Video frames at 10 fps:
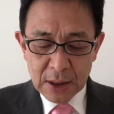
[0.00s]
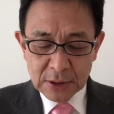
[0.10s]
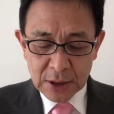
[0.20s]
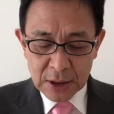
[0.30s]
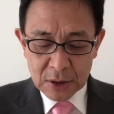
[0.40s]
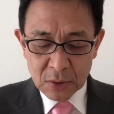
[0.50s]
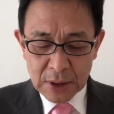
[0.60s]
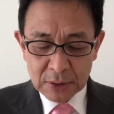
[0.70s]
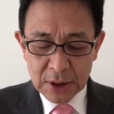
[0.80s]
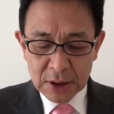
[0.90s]
西洋医
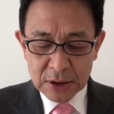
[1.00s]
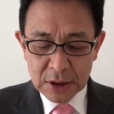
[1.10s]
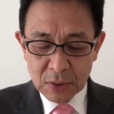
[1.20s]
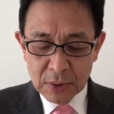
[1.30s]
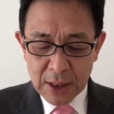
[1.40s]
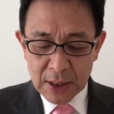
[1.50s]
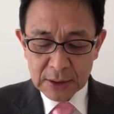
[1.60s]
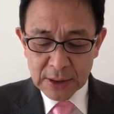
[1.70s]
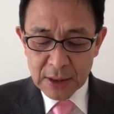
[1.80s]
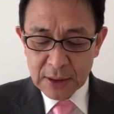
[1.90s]
学的治療が
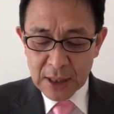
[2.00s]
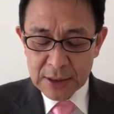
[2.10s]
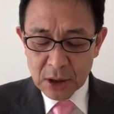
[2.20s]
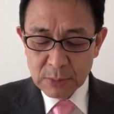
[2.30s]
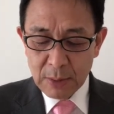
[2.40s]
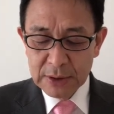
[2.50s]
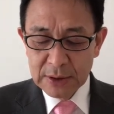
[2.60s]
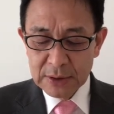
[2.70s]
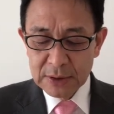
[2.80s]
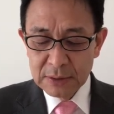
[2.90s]
限界である場合
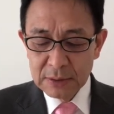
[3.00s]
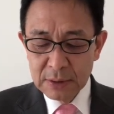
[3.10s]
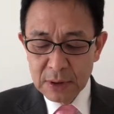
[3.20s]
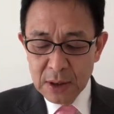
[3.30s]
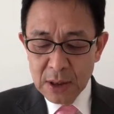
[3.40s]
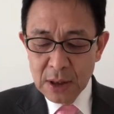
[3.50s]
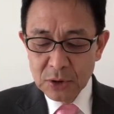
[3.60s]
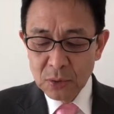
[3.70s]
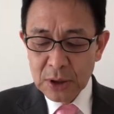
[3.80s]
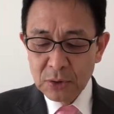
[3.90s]
です
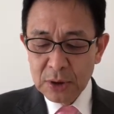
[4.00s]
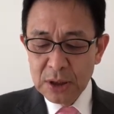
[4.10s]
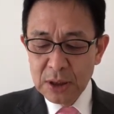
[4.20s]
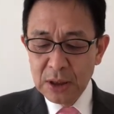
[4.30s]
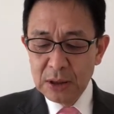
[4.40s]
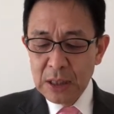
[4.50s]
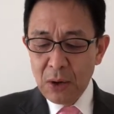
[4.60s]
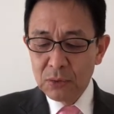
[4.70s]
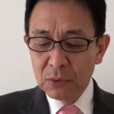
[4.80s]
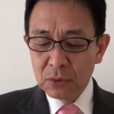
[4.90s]
そんな時に
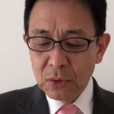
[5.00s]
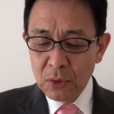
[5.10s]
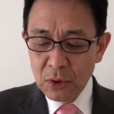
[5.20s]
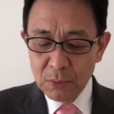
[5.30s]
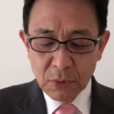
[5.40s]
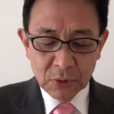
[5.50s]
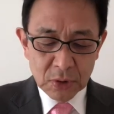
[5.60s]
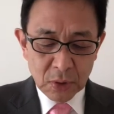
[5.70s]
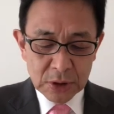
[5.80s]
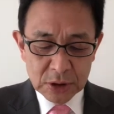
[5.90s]
治ることを目
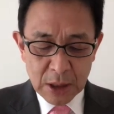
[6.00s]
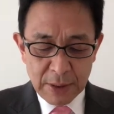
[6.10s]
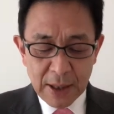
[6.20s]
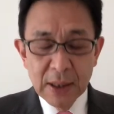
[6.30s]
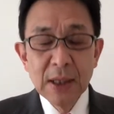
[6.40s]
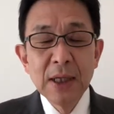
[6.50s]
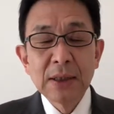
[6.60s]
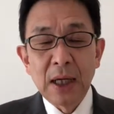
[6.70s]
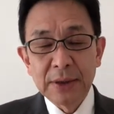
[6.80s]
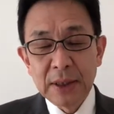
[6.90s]
標にすれば
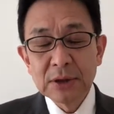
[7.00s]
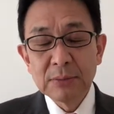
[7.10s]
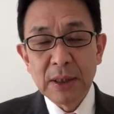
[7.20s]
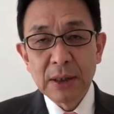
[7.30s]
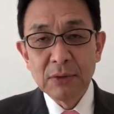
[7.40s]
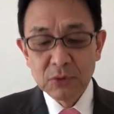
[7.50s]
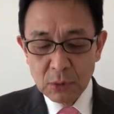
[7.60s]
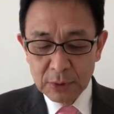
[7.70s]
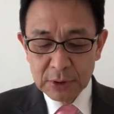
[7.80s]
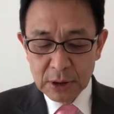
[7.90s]
必ず負けると
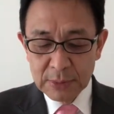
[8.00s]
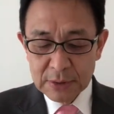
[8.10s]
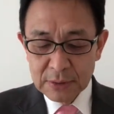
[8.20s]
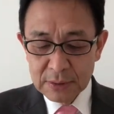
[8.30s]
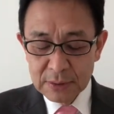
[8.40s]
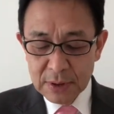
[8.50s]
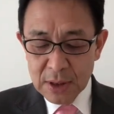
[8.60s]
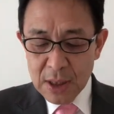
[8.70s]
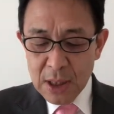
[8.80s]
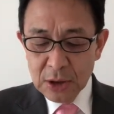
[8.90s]
思っています
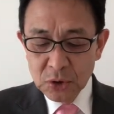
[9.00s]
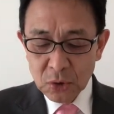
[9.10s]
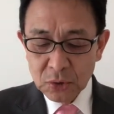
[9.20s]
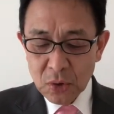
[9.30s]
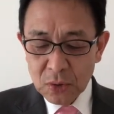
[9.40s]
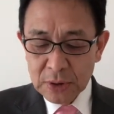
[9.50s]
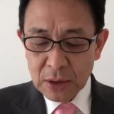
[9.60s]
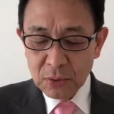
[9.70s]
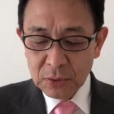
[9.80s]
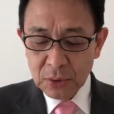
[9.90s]
ちょっと良くな
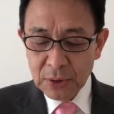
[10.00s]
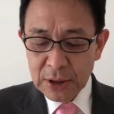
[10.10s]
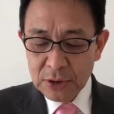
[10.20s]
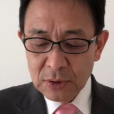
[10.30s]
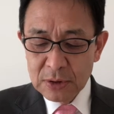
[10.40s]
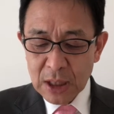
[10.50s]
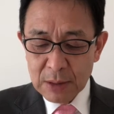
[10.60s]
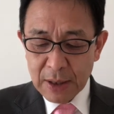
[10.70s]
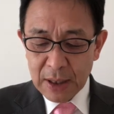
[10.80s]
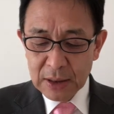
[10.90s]
ることの連続があれ
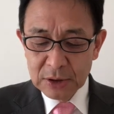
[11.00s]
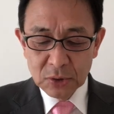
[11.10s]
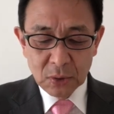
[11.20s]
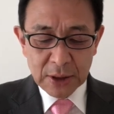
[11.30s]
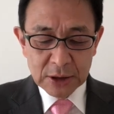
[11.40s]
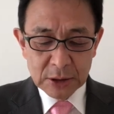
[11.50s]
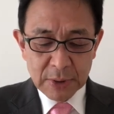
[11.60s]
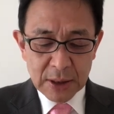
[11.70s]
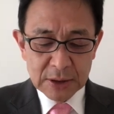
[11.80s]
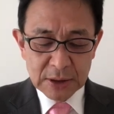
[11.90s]
ば将来素
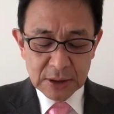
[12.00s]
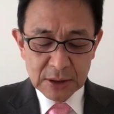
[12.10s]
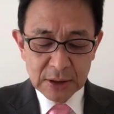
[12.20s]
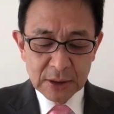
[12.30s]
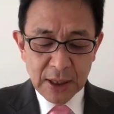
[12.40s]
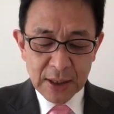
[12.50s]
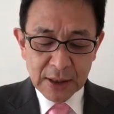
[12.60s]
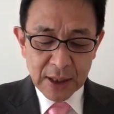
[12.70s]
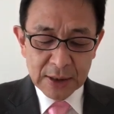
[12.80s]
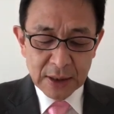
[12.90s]
晴らしい警
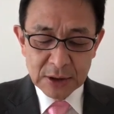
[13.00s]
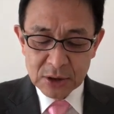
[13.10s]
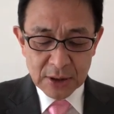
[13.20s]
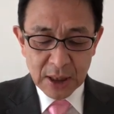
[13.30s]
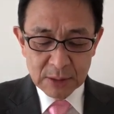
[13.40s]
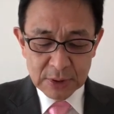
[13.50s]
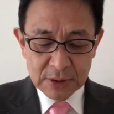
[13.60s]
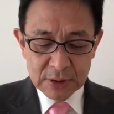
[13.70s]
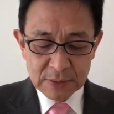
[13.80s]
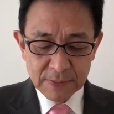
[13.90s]
戒感につながります